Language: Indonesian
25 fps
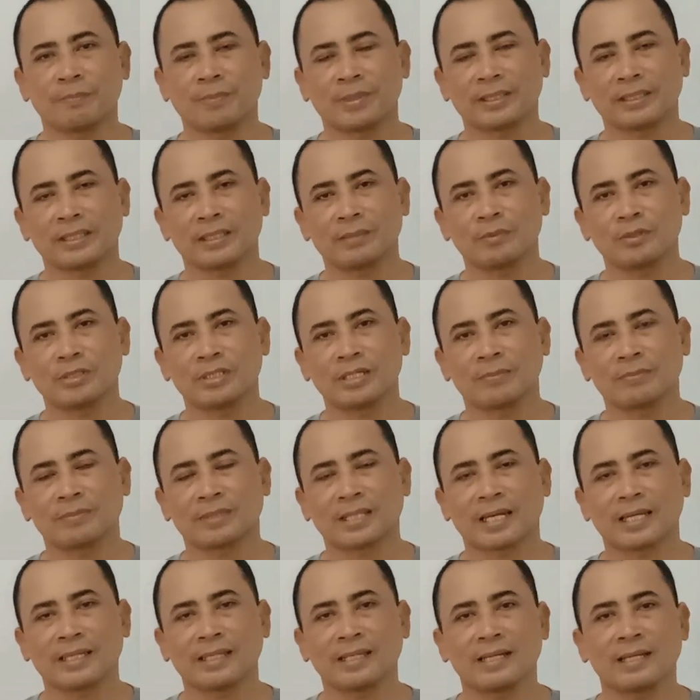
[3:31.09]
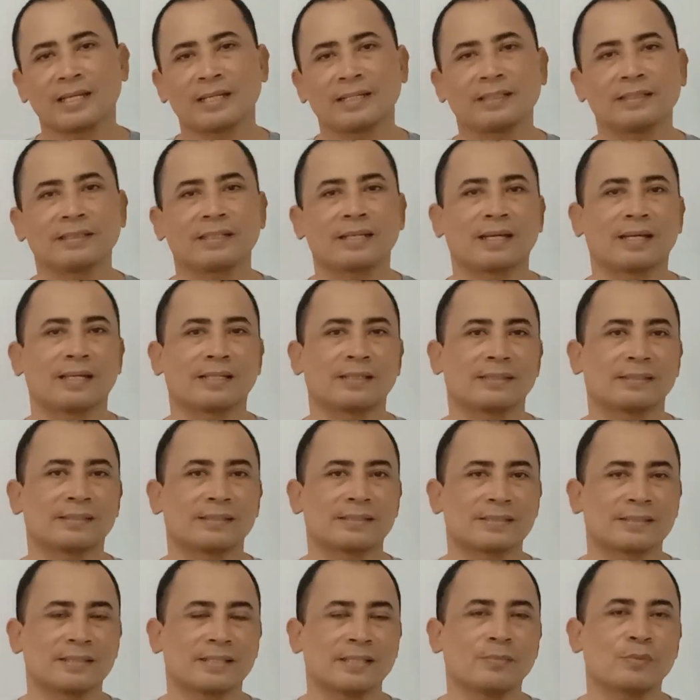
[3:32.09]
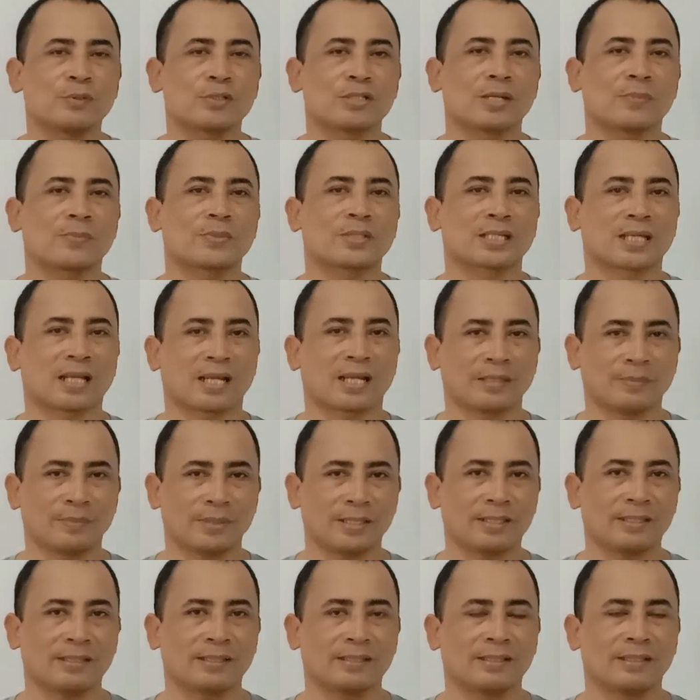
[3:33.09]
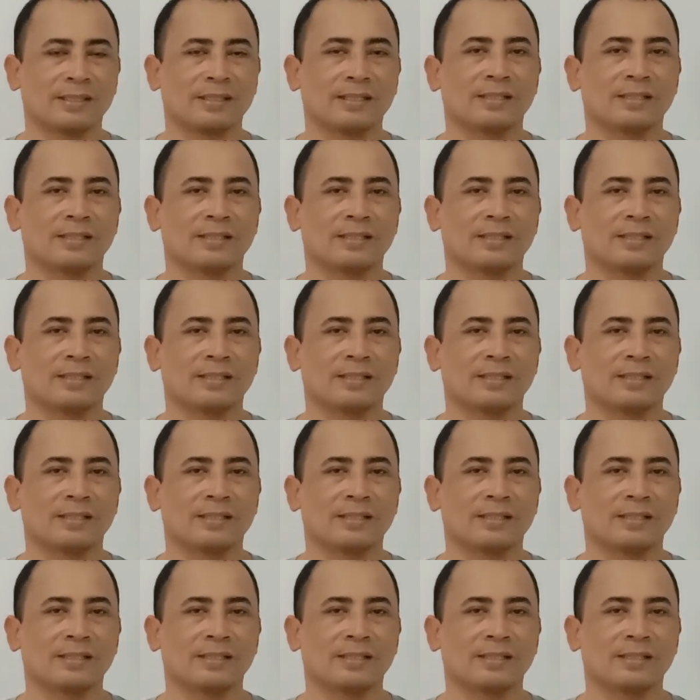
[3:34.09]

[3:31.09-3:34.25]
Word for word: 4000 jam tayang dan 1000 subscriber,